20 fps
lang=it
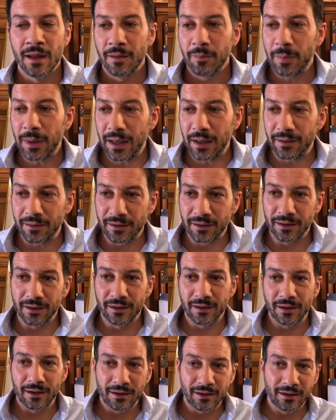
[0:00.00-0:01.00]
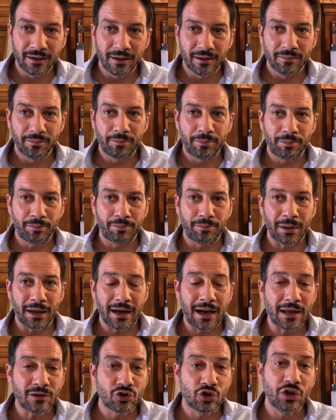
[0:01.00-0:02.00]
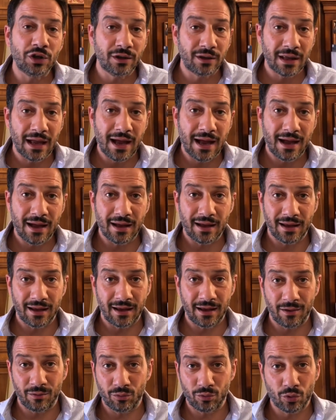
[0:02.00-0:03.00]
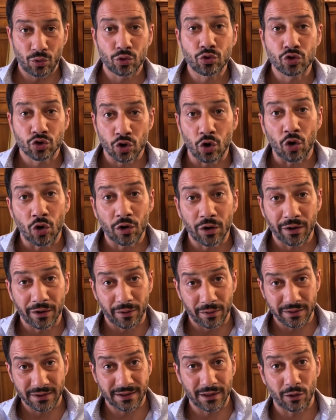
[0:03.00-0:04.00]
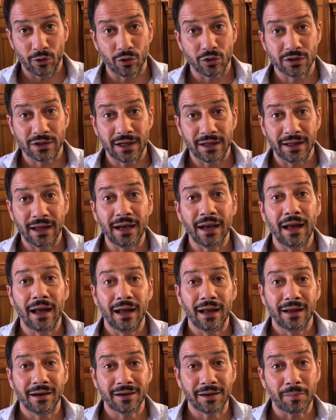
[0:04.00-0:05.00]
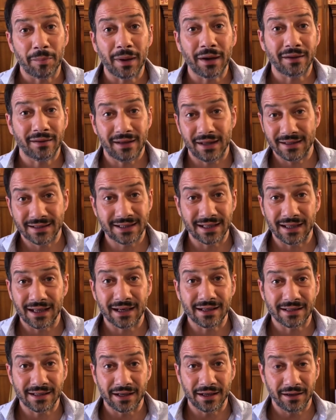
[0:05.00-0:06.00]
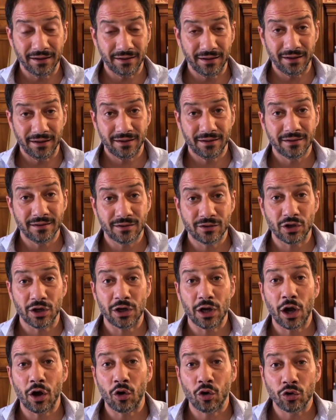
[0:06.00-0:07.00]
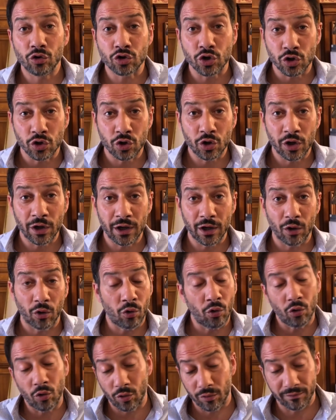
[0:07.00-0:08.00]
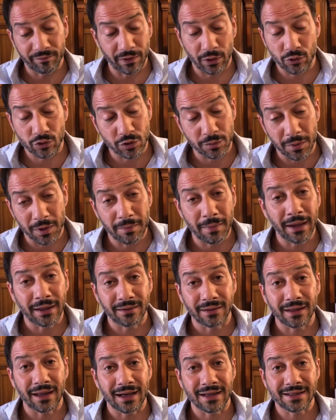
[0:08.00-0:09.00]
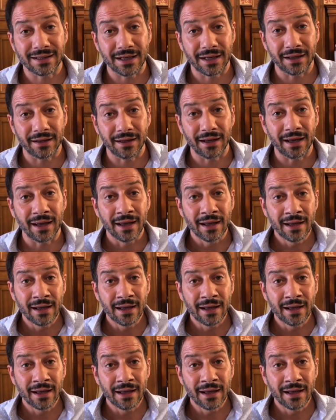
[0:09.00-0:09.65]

Beh, per la città è uno shock questa cosa della ripartenza dalla Serie D, ce ne, ce ne o verosimilmente dalla Serie D,